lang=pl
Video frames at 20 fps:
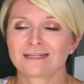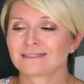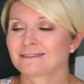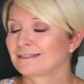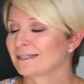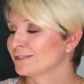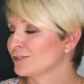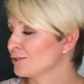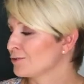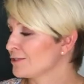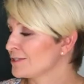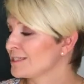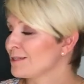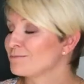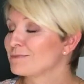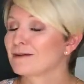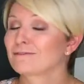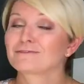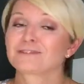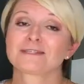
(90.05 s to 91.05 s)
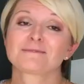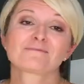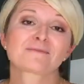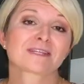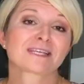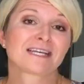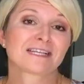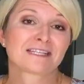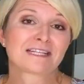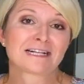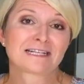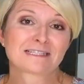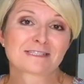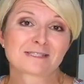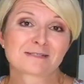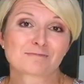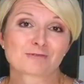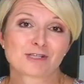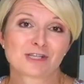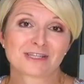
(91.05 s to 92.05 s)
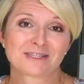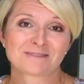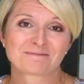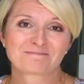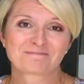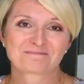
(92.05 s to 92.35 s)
także to jest naprawdę genialny sprzęt.